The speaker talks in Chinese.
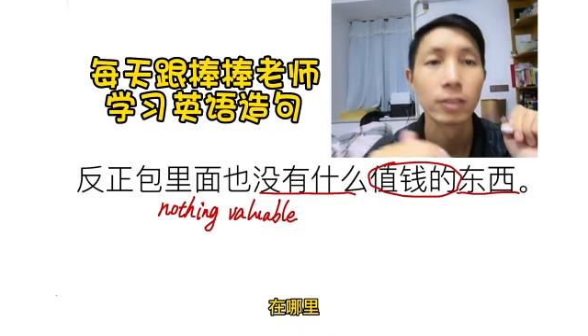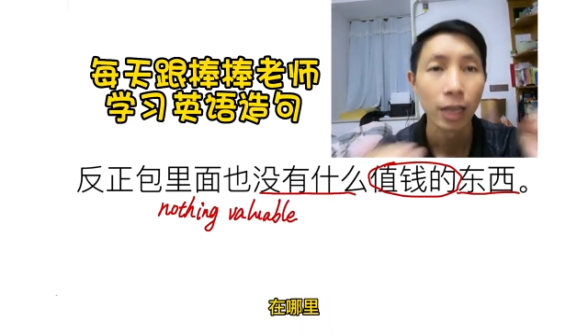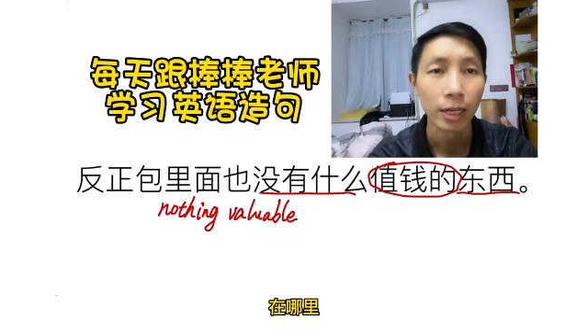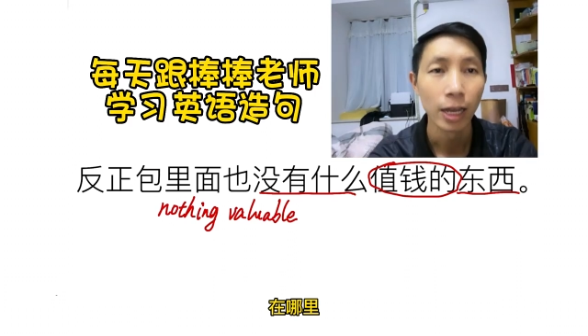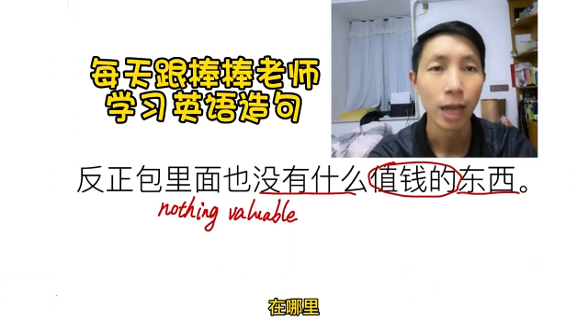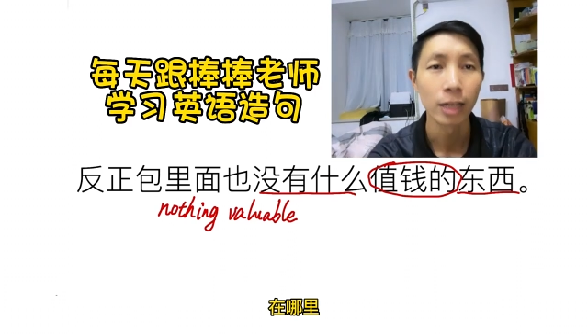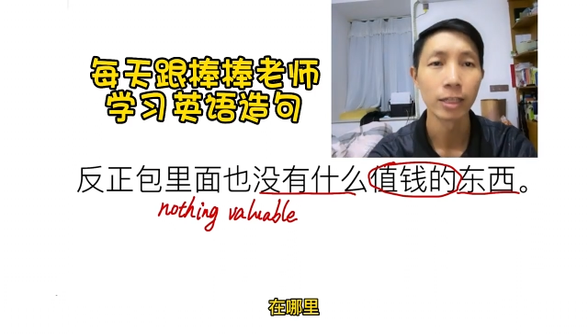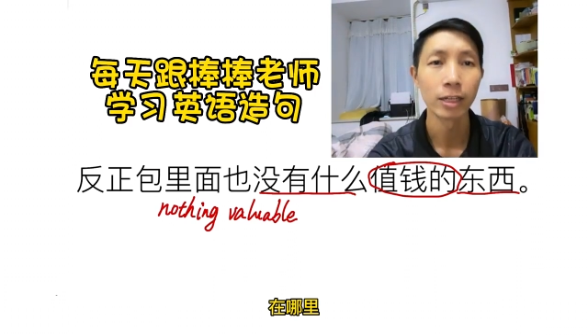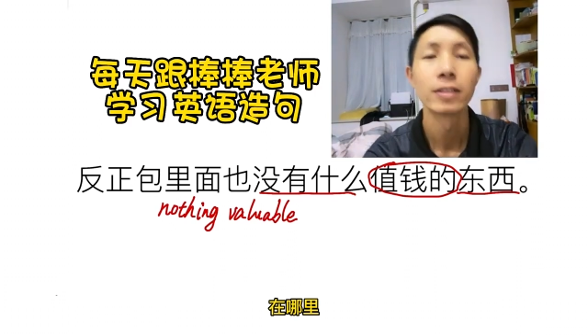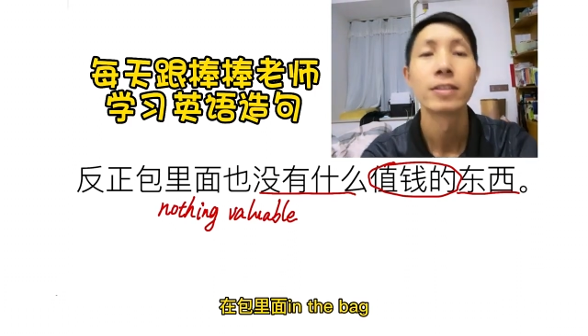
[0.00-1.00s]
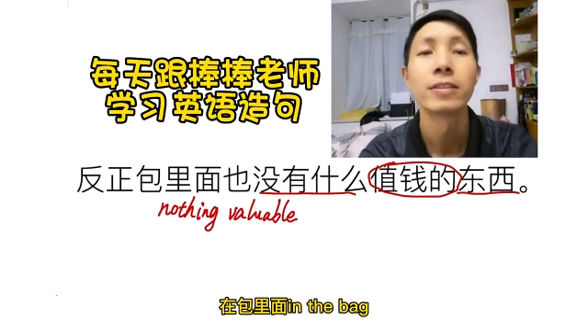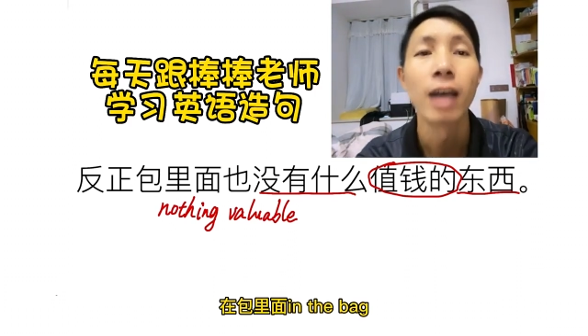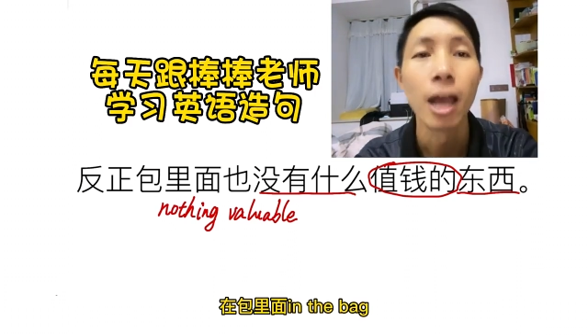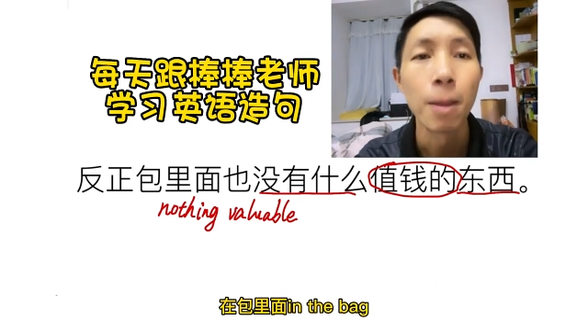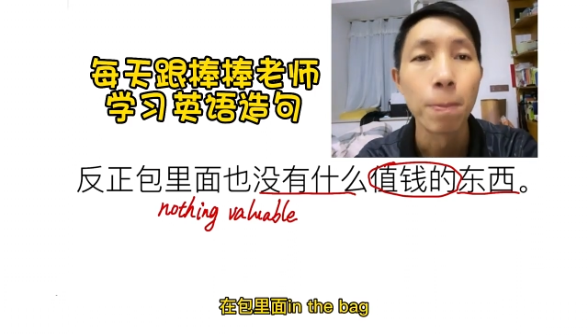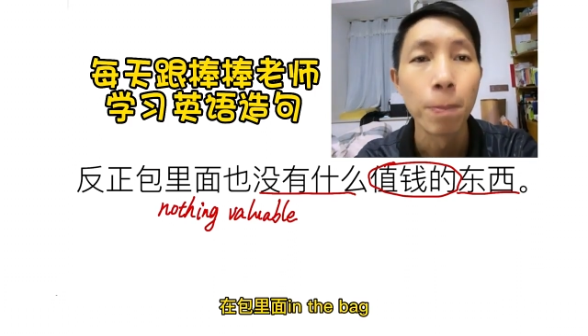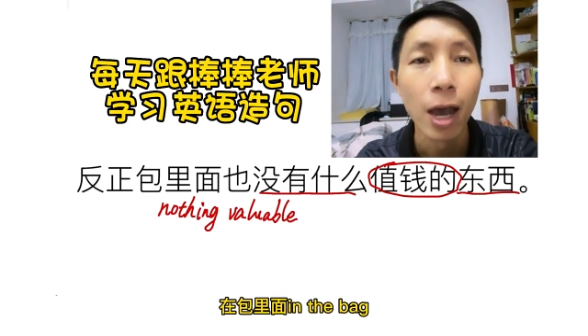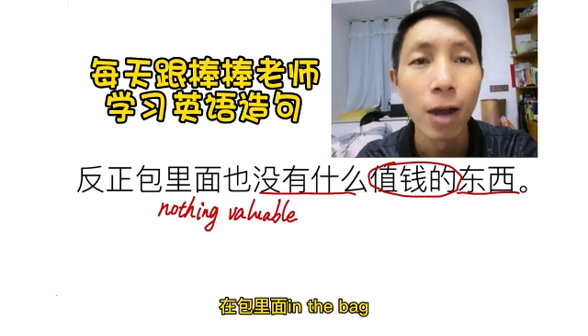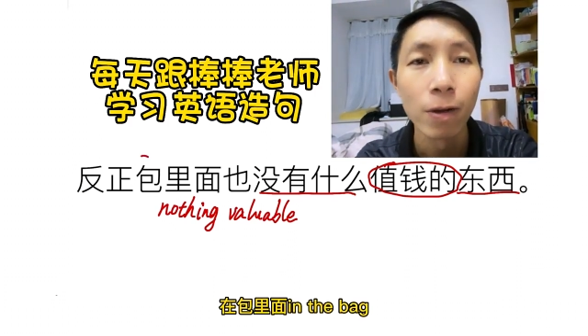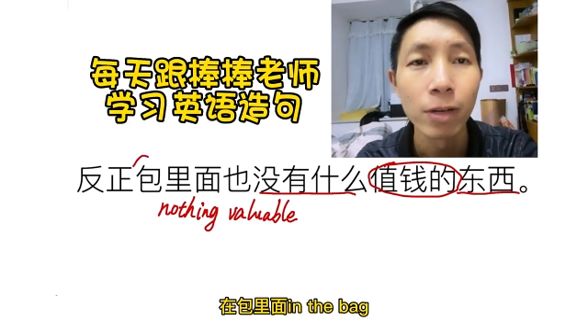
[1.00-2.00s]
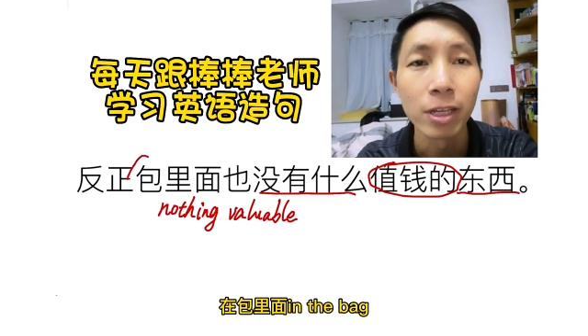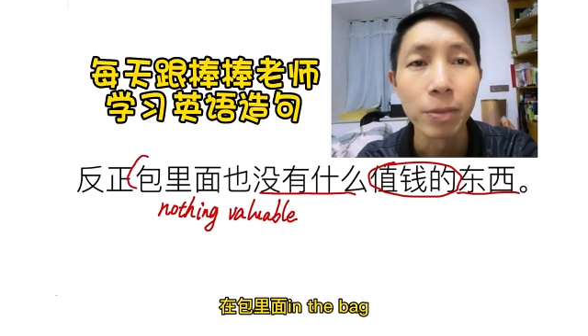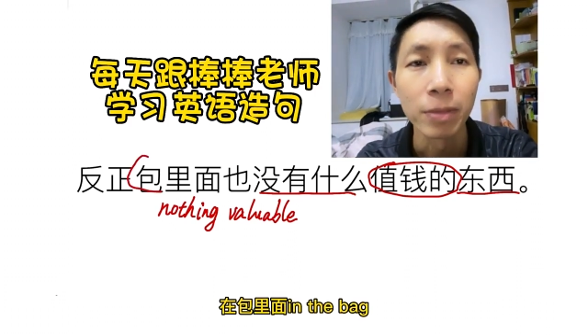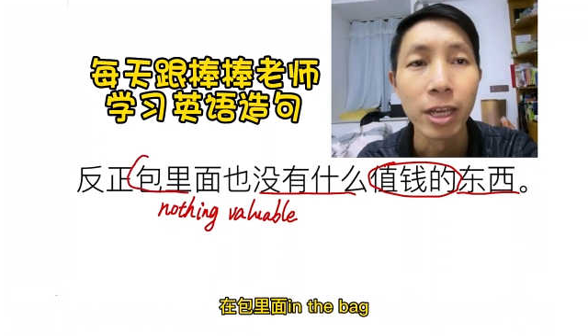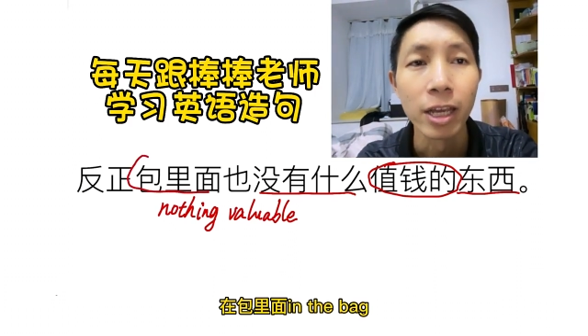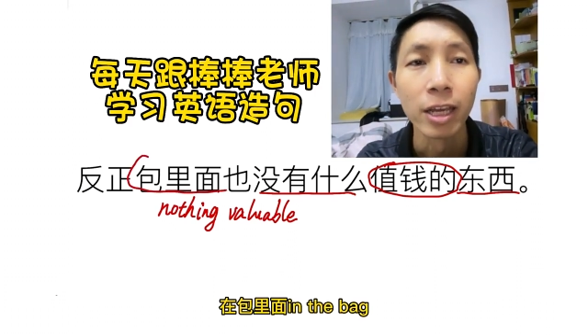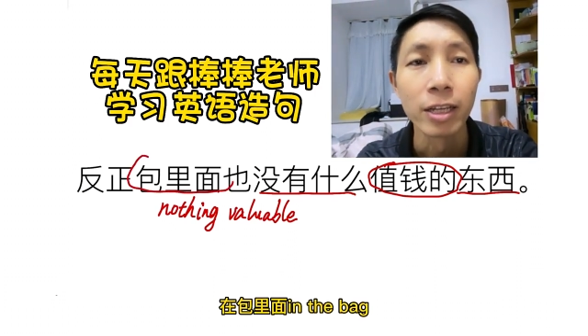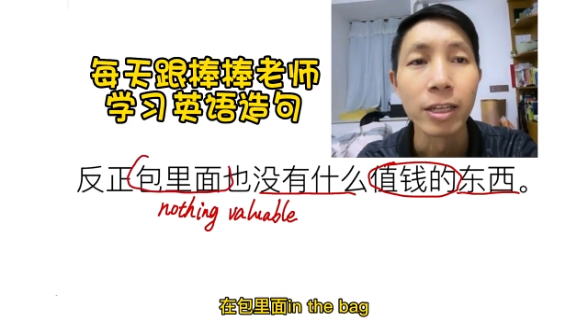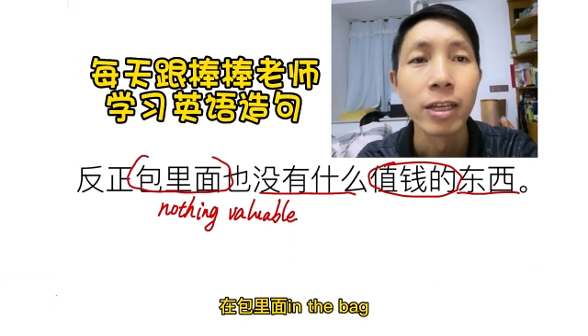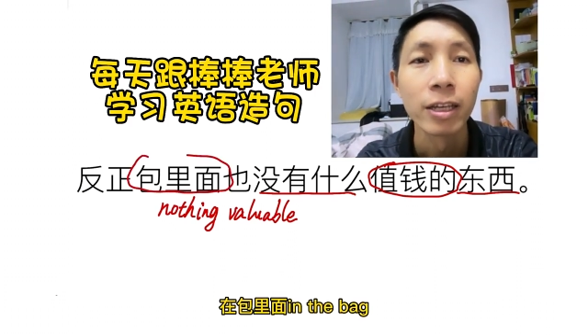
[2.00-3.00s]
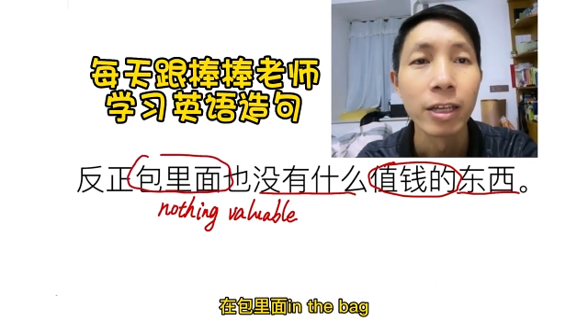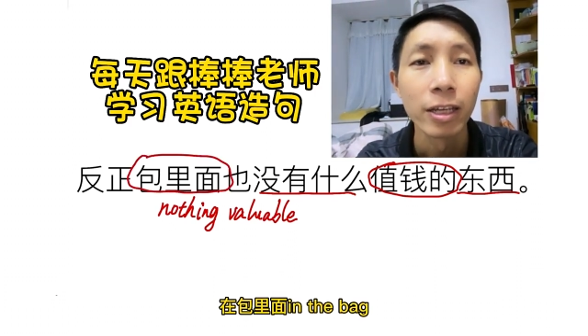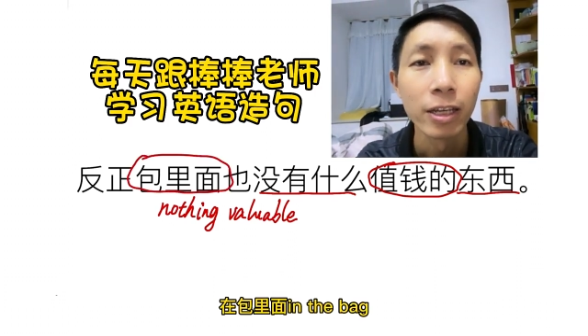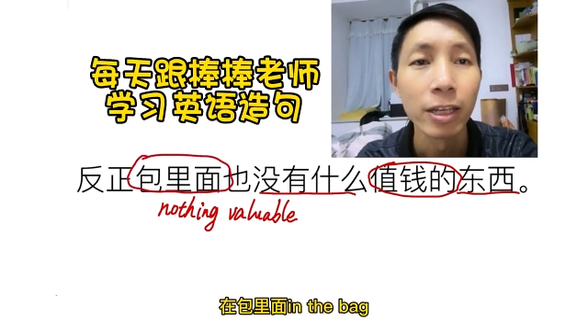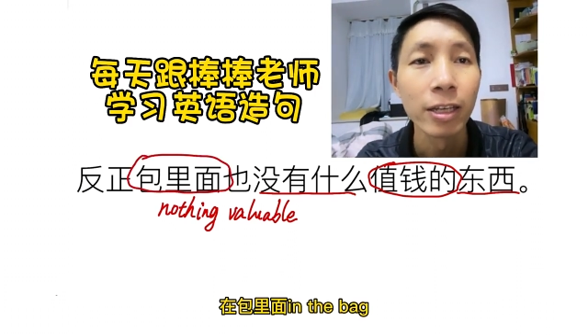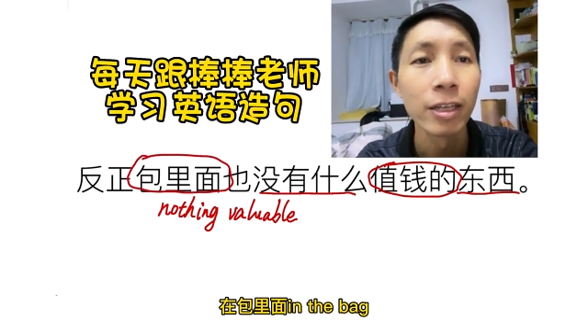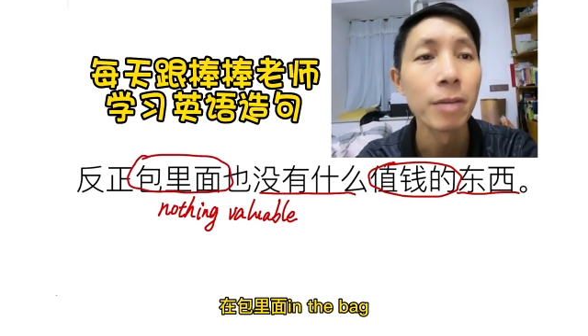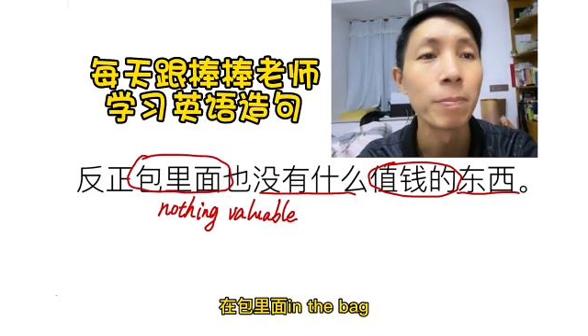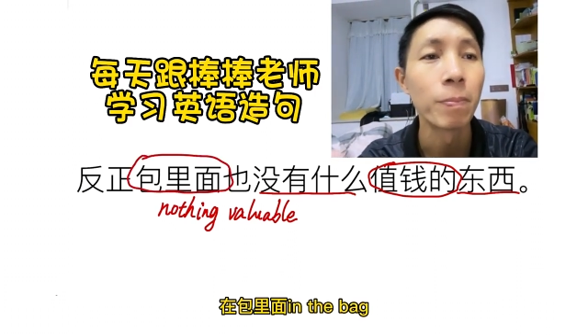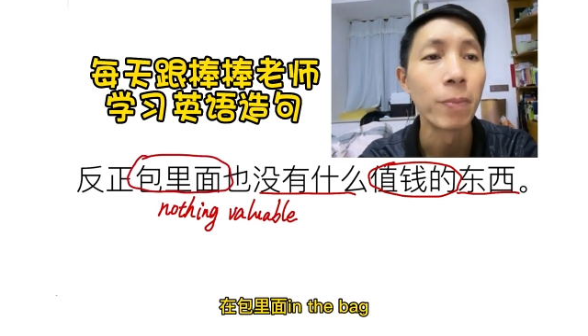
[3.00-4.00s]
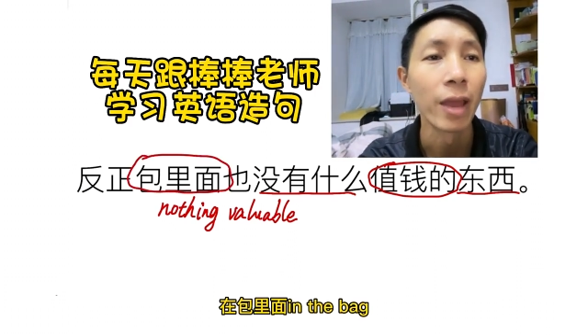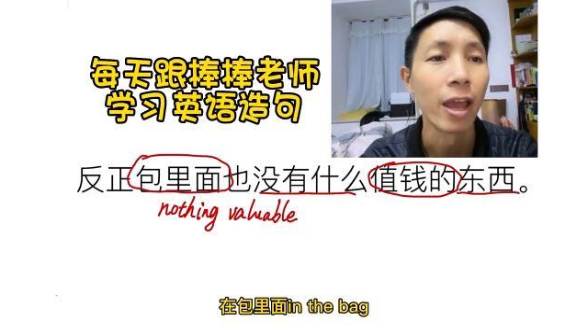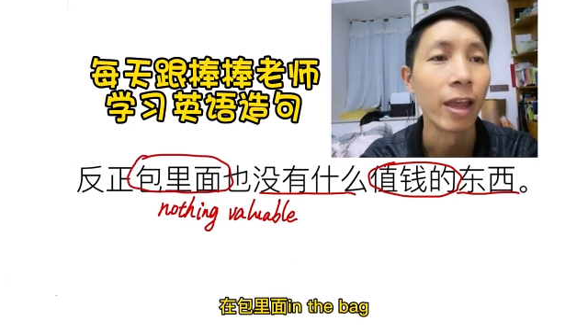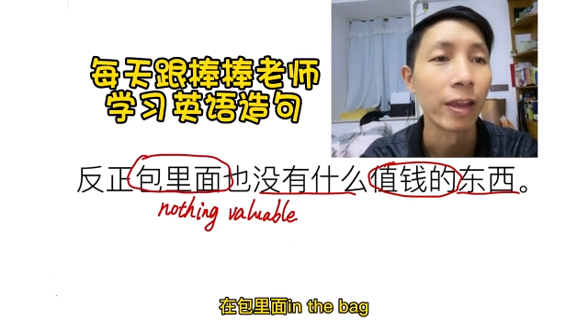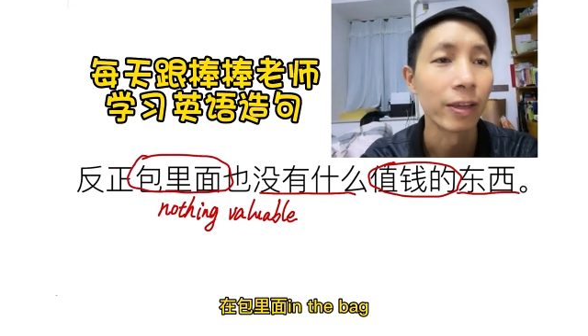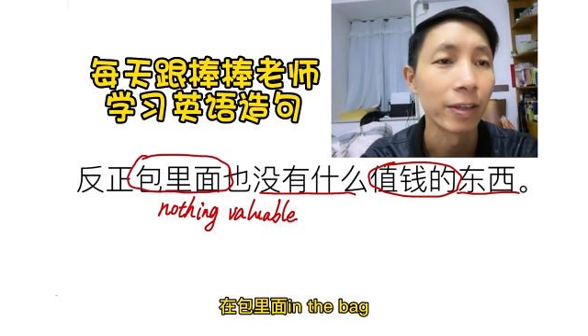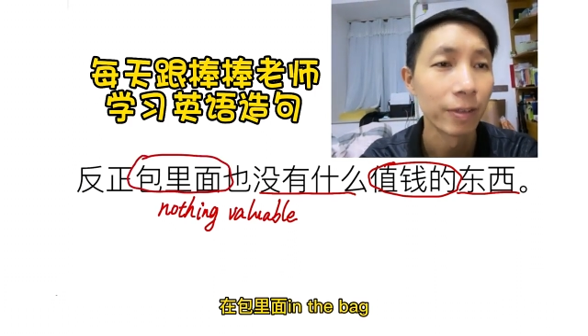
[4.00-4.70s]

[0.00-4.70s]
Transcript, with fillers: 在哪里呢？在包里面 ，in the bag。